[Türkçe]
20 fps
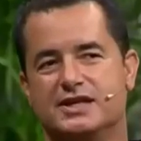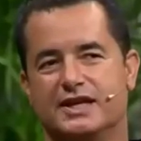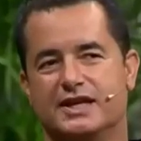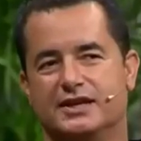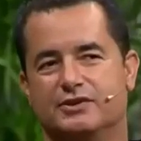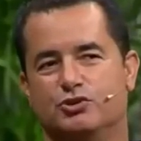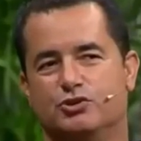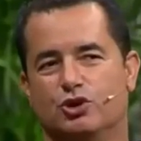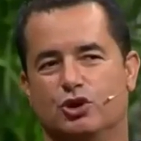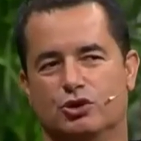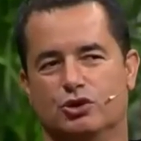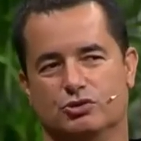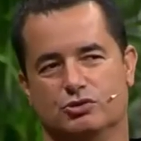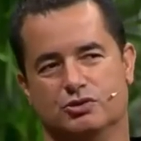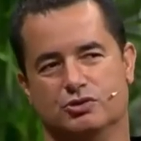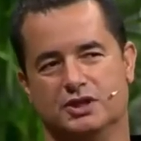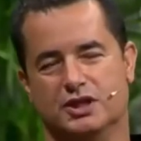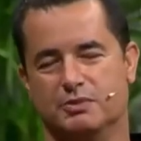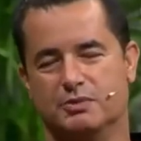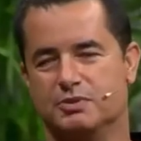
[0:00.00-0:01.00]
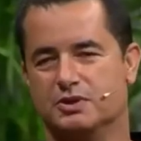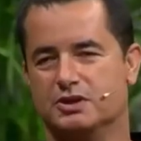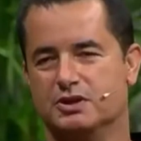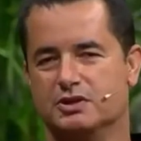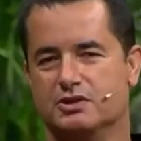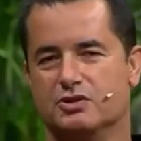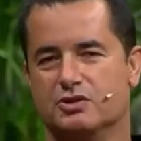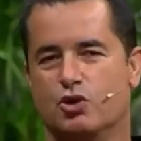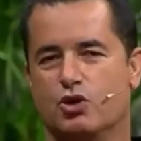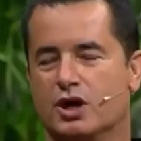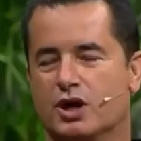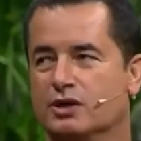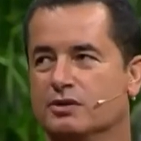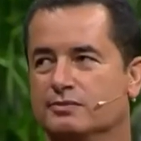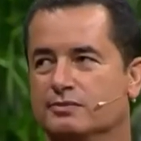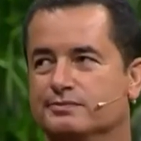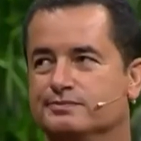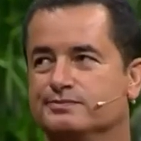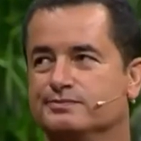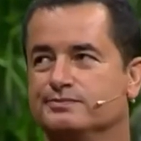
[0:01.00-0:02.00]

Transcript: seyrediyor diye bir Senin oran. kaç